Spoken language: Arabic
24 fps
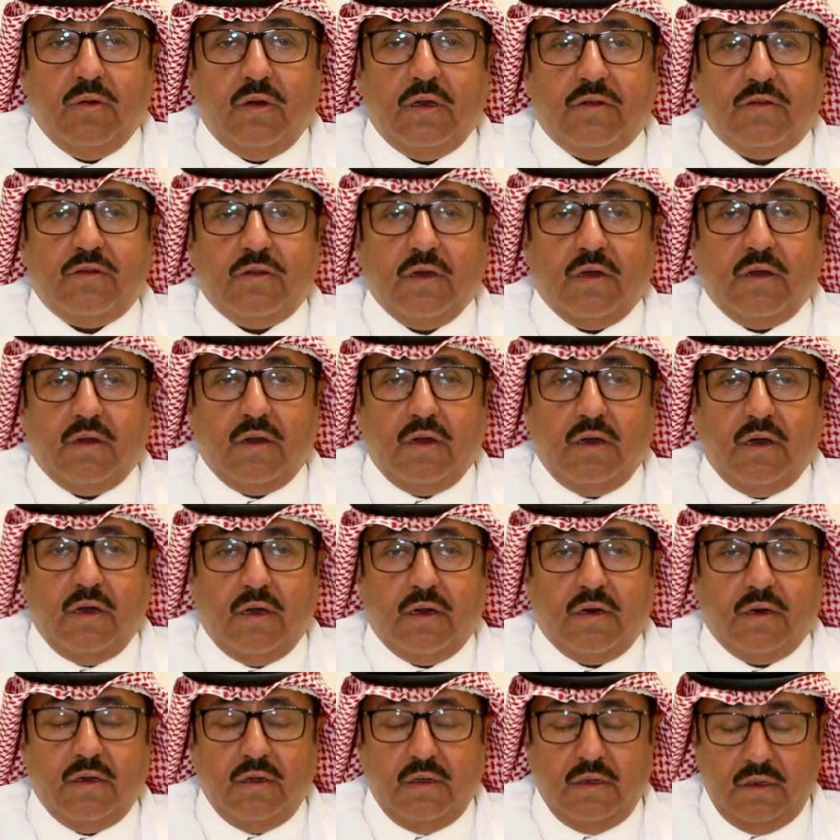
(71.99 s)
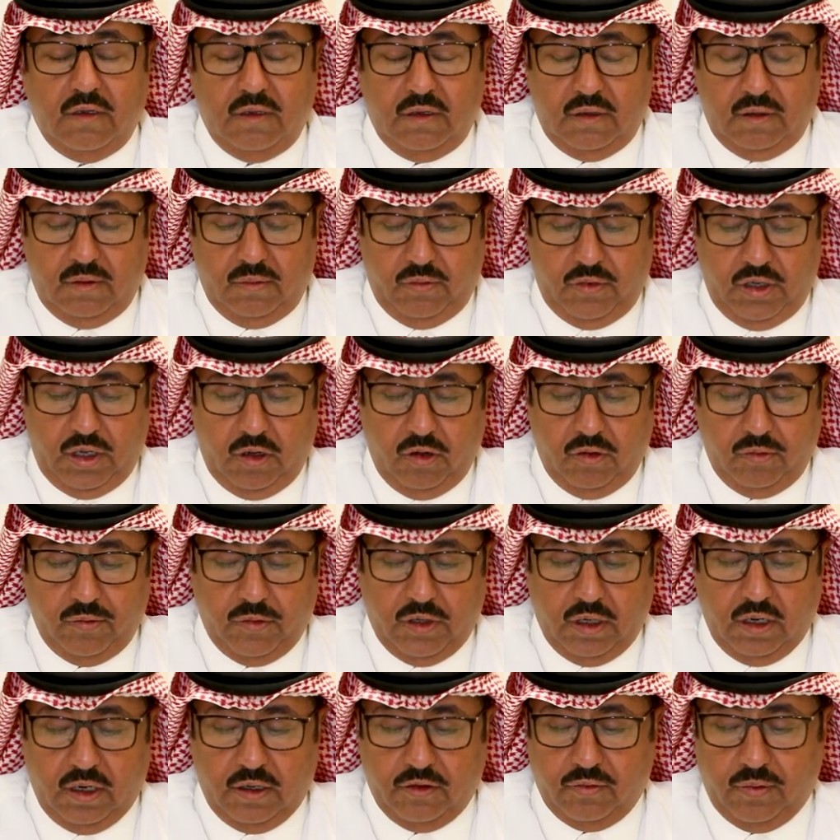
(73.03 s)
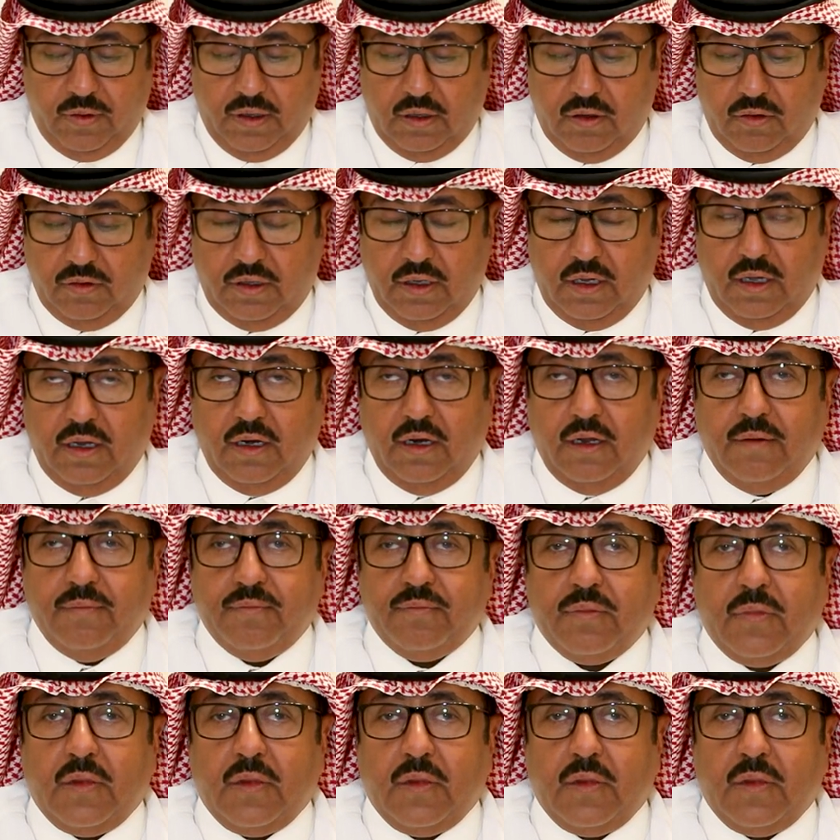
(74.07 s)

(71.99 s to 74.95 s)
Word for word: والاستقرار بعون من الله سبحانه وتعالى